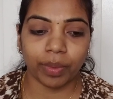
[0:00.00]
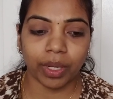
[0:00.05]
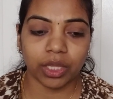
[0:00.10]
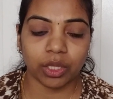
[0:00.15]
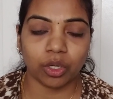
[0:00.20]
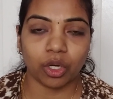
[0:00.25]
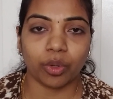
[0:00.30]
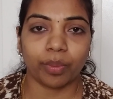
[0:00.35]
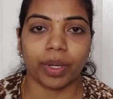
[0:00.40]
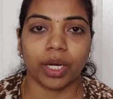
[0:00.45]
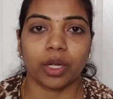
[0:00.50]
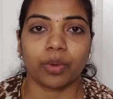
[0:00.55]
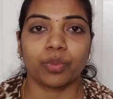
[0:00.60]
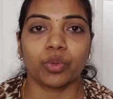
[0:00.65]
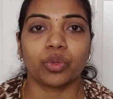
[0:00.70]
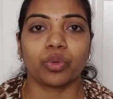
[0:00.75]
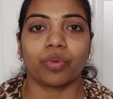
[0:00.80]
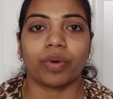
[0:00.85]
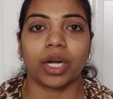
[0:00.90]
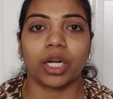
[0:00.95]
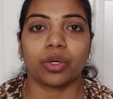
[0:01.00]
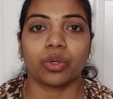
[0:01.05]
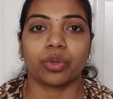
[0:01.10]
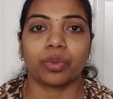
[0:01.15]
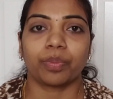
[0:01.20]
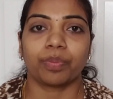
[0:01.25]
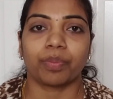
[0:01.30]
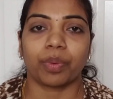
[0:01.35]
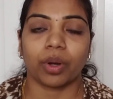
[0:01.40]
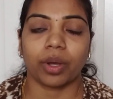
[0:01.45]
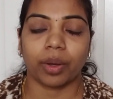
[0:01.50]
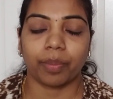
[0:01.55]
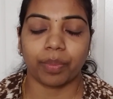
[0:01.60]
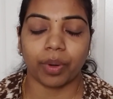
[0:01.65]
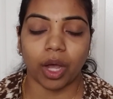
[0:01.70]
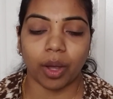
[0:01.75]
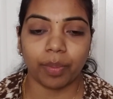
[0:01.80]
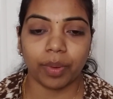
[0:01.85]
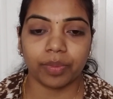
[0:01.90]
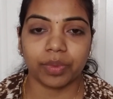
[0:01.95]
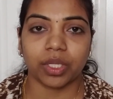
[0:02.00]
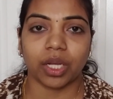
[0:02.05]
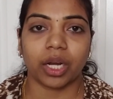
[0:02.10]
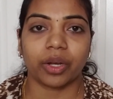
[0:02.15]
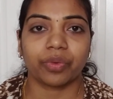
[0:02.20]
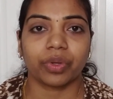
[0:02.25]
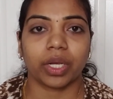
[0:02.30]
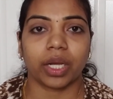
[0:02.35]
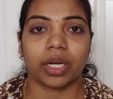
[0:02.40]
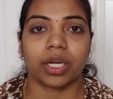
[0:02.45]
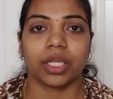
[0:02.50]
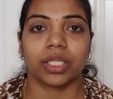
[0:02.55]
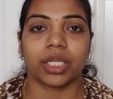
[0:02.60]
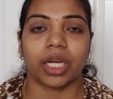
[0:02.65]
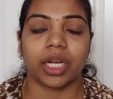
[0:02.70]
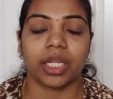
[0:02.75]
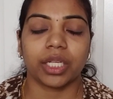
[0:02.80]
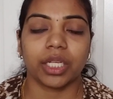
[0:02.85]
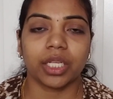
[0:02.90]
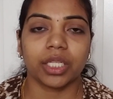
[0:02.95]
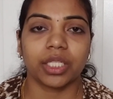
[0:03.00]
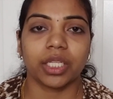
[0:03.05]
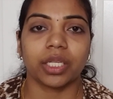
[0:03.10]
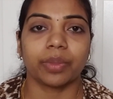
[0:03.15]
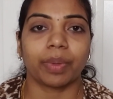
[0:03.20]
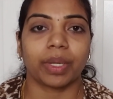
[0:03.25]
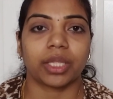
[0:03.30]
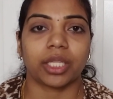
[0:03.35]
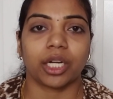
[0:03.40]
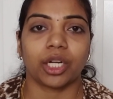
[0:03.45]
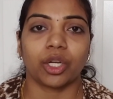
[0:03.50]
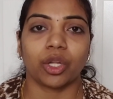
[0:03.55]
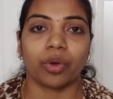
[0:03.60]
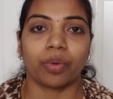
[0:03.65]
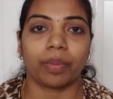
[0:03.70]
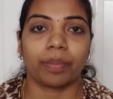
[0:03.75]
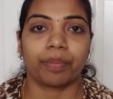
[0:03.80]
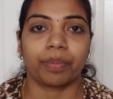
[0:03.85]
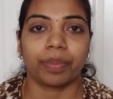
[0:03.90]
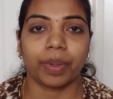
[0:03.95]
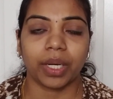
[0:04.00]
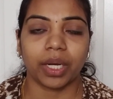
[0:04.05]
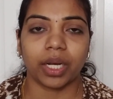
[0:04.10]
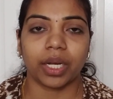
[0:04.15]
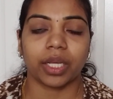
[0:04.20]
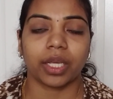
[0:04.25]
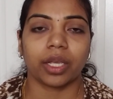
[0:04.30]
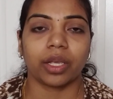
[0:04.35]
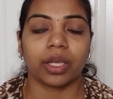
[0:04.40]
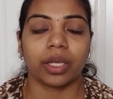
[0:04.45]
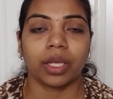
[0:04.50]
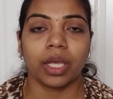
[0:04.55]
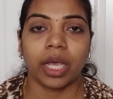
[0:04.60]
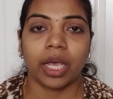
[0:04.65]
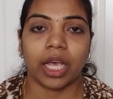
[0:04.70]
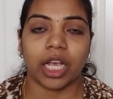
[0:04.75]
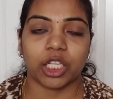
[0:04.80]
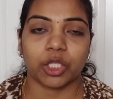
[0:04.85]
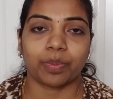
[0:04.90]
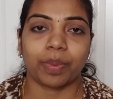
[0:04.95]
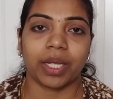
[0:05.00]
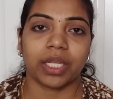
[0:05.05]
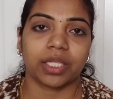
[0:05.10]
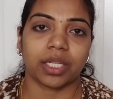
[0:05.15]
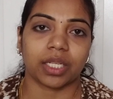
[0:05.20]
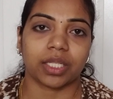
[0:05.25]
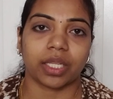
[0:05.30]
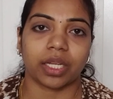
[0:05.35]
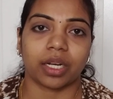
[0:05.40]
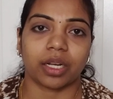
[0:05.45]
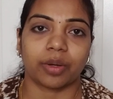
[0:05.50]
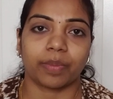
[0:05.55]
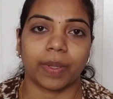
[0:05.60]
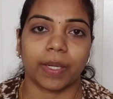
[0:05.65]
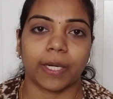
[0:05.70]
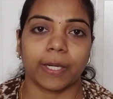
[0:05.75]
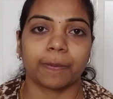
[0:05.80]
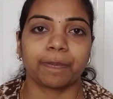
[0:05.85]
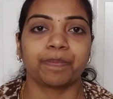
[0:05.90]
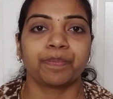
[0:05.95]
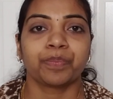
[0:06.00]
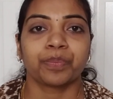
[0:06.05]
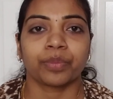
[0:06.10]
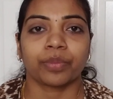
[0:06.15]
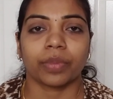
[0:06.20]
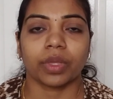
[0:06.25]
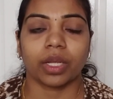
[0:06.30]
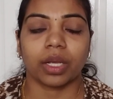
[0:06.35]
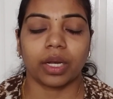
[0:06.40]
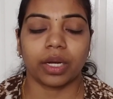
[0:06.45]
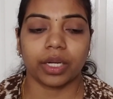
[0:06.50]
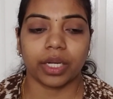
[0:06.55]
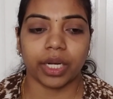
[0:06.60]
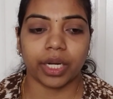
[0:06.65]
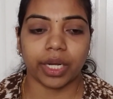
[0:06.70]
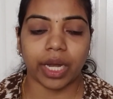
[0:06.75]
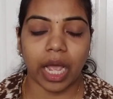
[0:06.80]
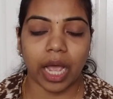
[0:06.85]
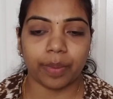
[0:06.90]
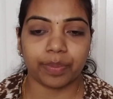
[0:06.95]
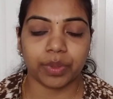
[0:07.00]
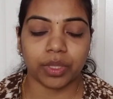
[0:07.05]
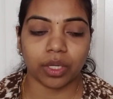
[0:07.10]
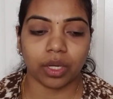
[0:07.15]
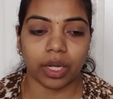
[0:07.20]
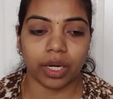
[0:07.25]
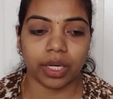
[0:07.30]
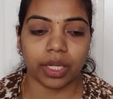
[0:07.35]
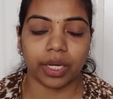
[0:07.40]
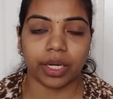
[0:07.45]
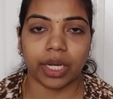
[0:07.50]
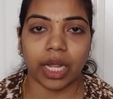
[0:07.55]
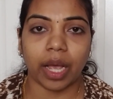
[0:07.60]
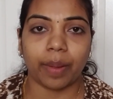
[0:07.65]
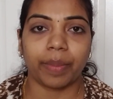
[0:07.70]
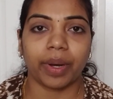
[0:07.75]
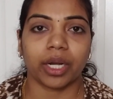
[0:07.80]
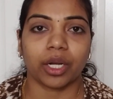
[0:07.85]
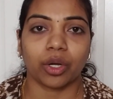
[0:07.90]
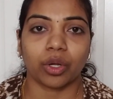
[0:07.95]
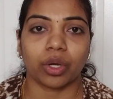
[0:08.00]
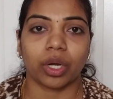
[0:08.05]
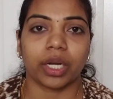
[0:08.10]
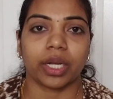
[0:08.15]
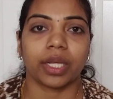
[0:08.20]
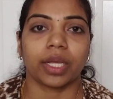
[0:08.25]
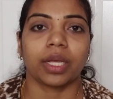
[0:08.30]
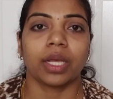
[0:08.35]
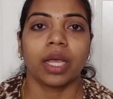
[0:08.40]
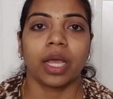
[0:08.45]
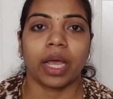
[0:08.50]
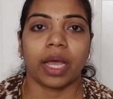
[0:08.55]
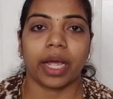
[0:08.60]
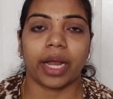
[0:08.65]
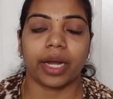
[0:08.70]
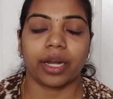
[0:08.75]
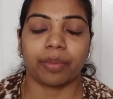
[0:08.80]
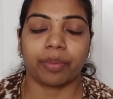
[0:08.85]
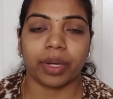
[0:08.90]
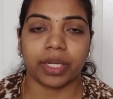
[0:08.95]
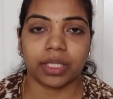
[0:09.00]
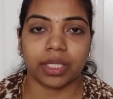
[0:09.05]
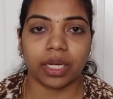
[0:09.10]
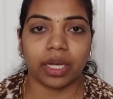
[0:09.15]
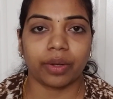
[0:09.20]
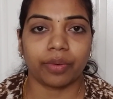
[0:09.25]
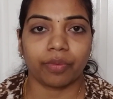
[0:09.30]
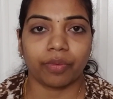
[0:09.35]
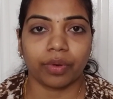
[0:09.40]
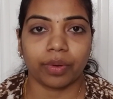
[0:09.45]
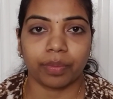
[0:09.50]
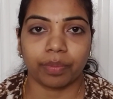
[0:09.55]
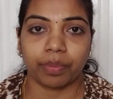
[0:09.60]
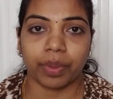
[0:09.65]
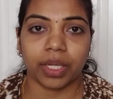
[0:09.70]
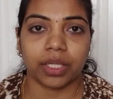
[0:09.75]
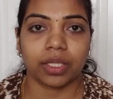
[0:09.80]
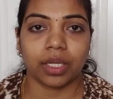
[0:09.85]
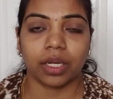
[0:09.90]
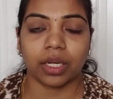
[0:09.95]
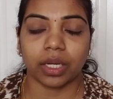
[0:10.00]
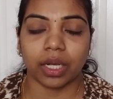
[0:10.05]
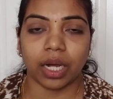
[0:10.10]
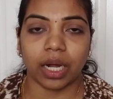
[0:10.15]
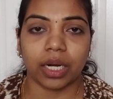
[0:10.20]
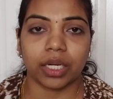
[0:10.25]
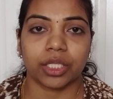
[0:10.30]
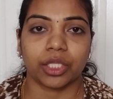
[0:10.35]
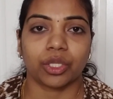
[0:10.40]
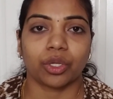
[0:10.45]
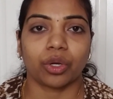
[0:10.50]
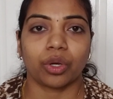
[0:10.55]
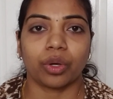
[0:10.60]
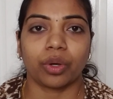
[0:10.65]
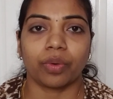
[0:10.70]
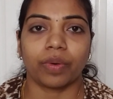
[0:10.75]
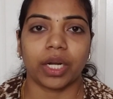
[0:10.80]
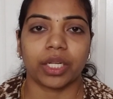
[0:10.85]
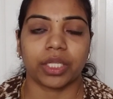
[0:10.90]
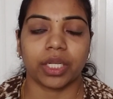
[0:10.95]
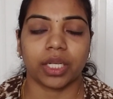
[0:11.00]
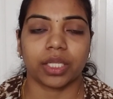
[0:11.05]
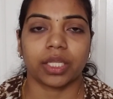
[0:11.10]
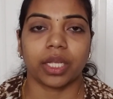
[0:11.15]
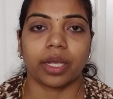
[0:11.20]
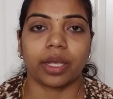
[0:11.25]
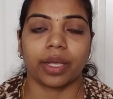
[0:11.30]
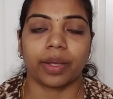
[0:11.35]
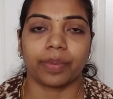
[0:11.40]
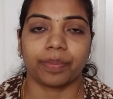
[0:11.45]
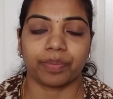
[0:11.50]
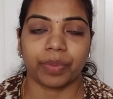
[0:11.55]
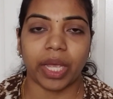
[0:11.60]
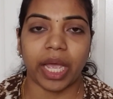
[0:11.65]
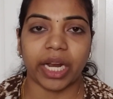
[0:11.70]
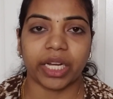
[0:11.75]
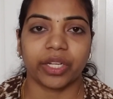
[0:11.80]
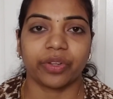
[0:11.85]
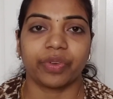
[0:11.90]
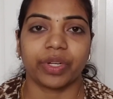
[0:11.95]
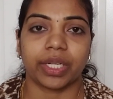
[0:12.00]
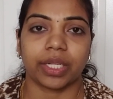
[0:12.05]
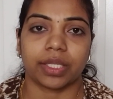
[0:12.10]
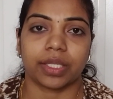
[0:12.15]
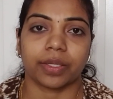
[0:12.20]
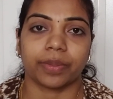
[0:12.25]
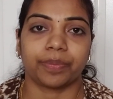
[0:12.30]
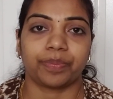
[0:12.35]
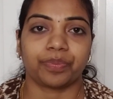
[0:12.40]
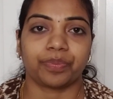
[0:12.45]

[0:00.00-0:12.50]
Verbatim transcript: మెథడ్లో మనము వాళ్ళు ప్రాబ్లమ్ సాల్వింగ్ కానీ చాలా ఈజీ మెథడ్లో పిల్లలకి ఎక్స్ప్లెయిన్ చేస్తారనమాట అంటే ట్యాబ్స్ కానీ ట్యాబ్లెట్లో కానీ అండ్ పజిల్ పజిల్ కార్డ్స్తో వాళ్ళు చేసే యాక్టివిటీస్